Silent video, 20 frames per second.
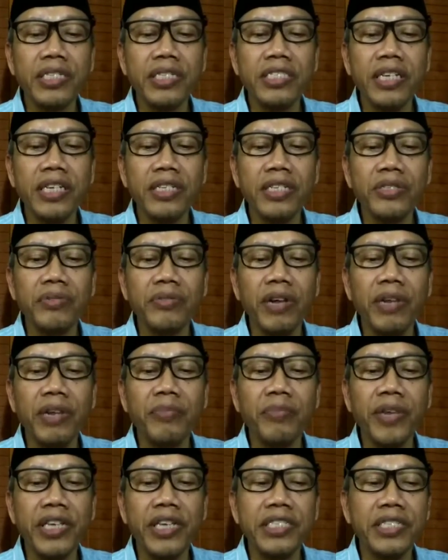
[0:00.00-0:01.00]
sensual
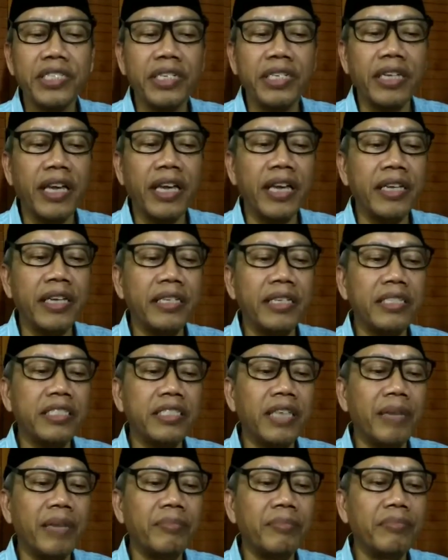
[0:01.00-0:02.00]
pleasure and
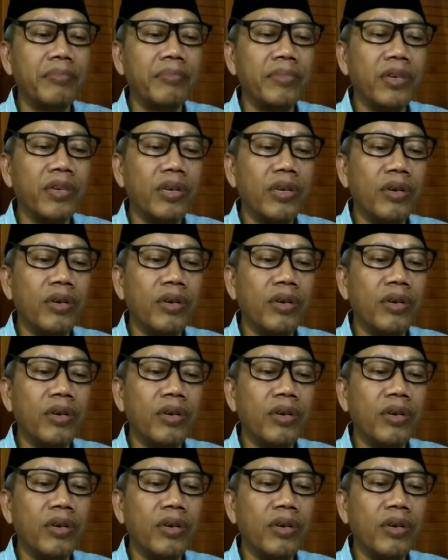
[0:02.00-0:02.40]
some